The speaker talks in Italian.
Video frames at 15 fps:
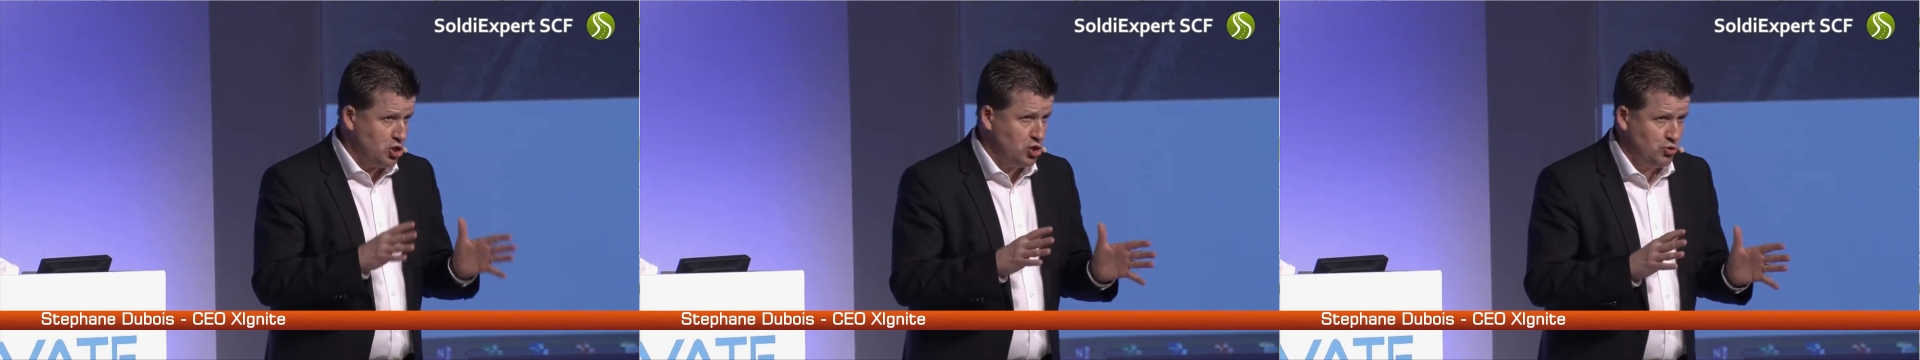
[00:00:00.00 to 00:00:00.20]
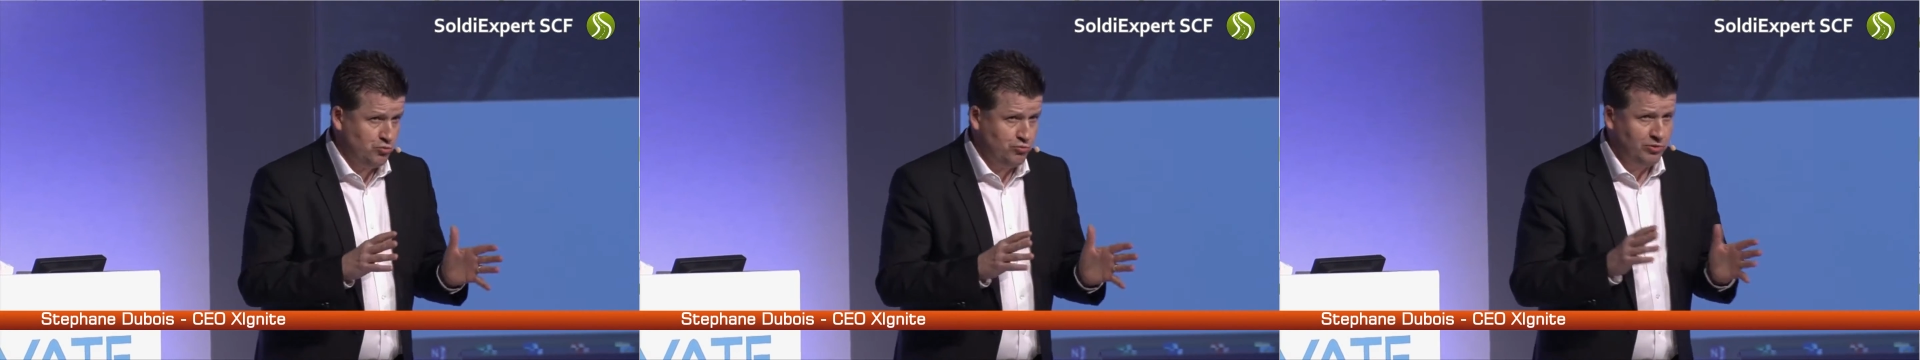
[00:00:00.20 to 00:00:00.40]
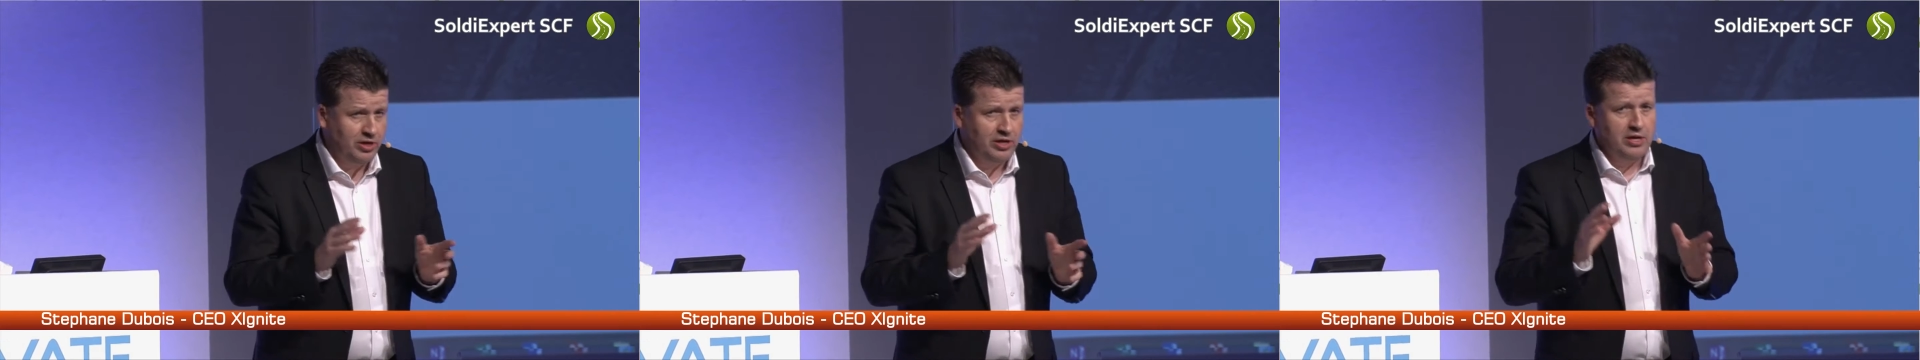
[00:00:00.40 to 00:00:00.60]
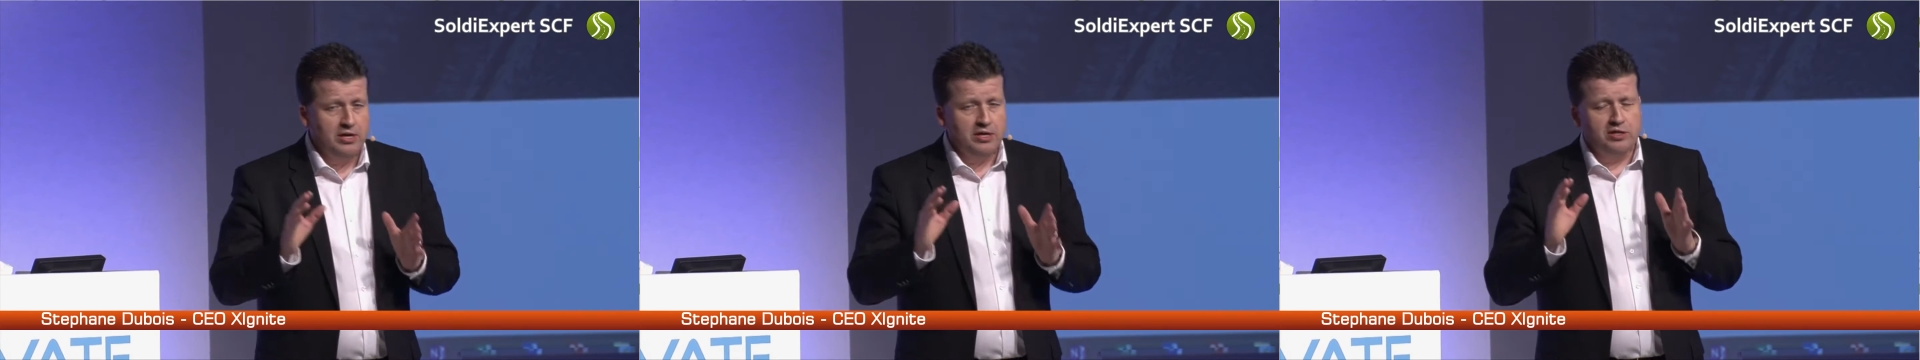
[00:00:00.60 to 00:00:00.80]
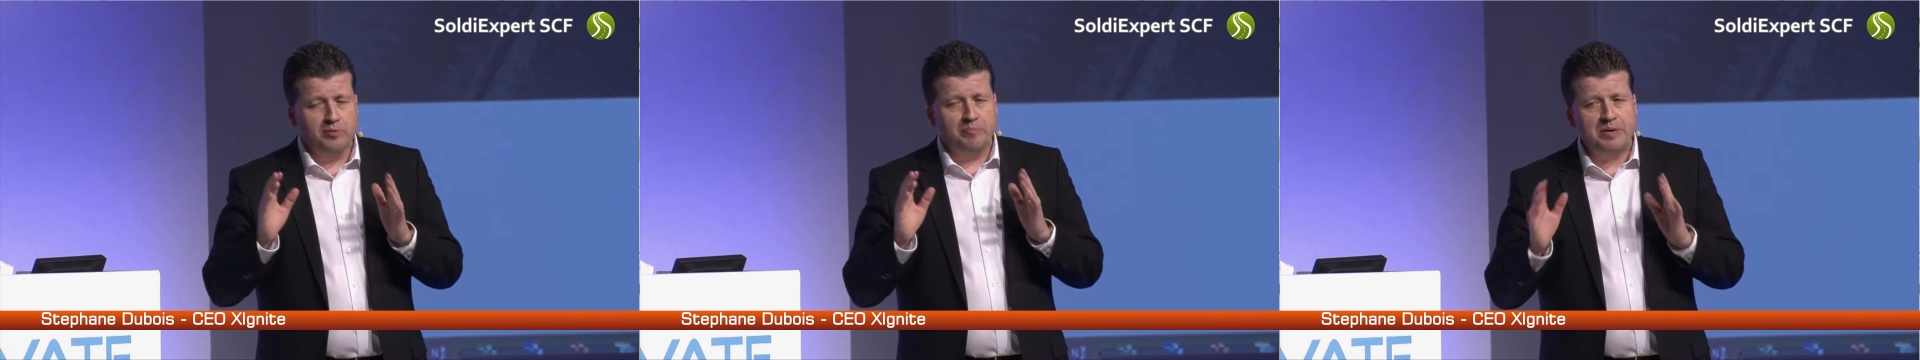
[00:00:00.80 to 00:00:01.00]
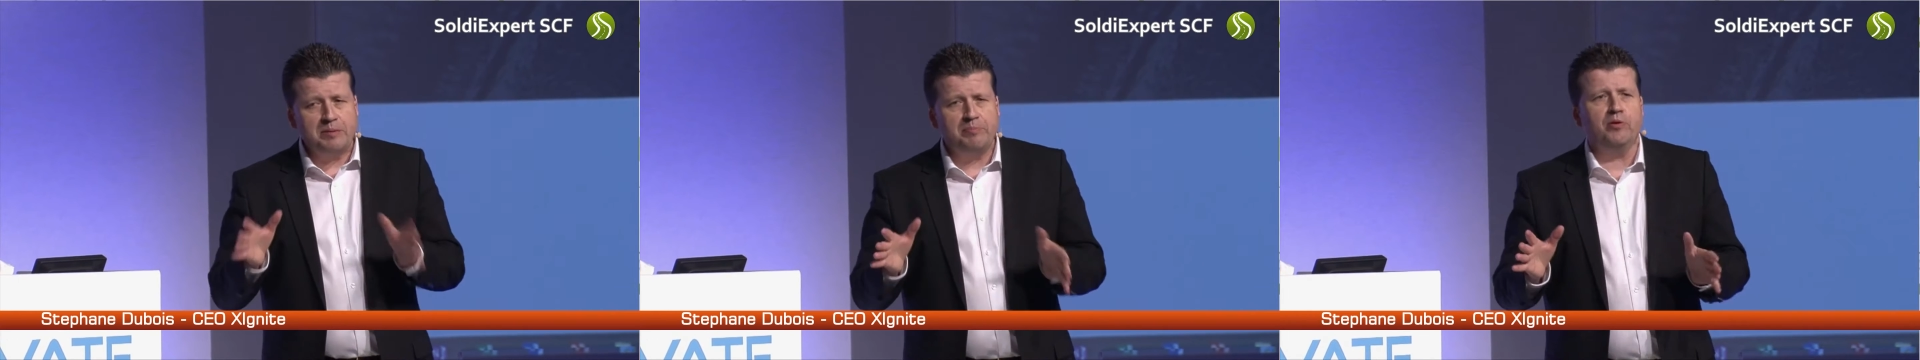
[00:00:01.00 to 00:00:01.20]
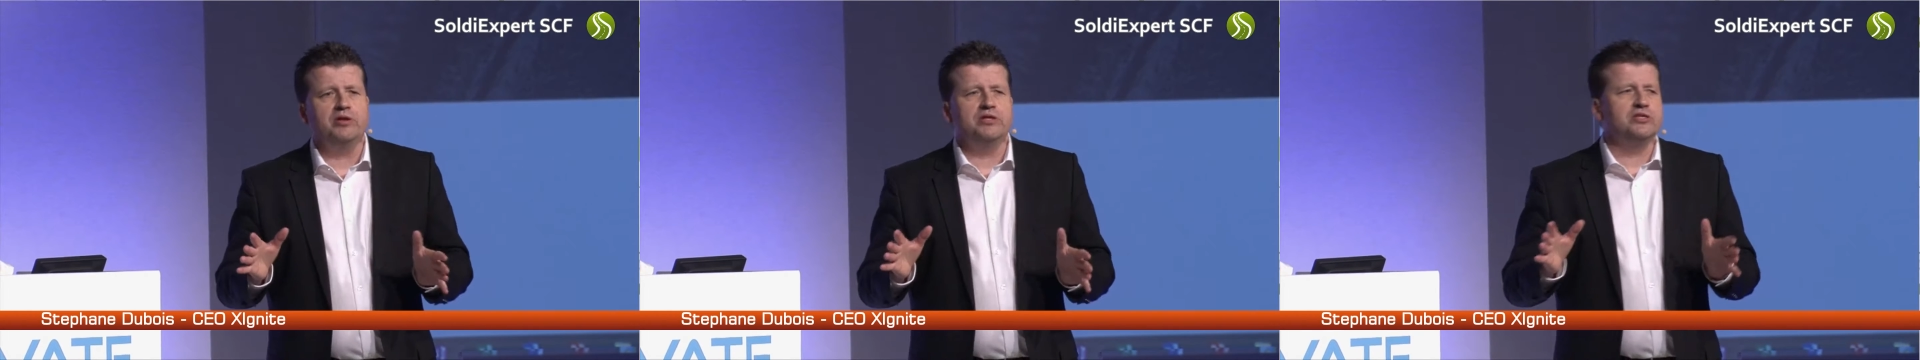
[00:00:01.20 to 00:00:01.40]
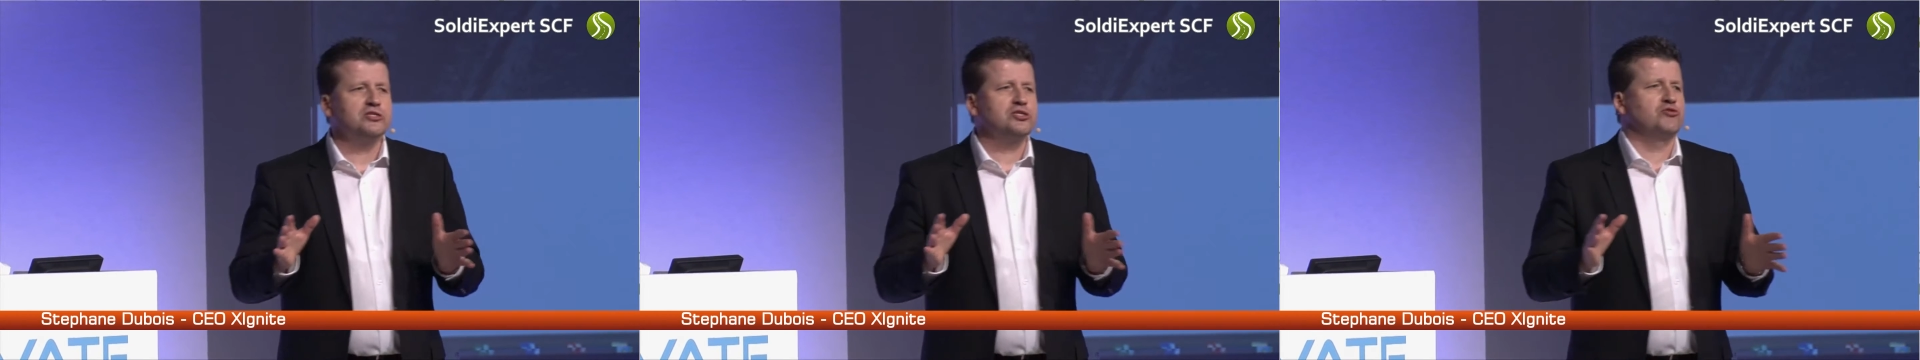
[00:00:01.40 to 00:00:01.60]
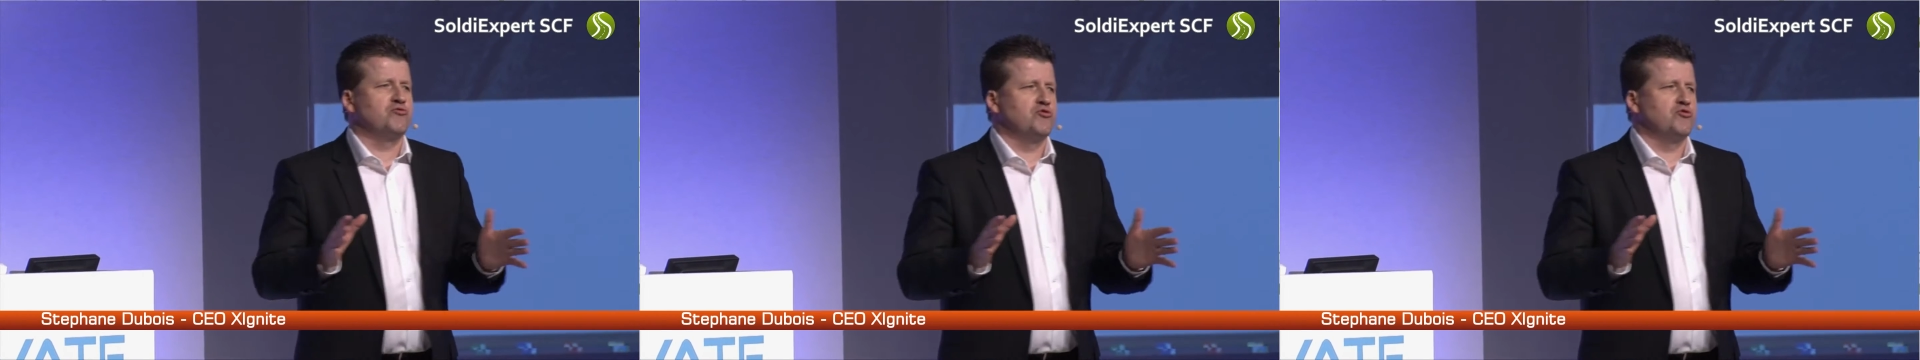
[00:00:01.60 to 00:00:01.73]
inclusi i numeri uno del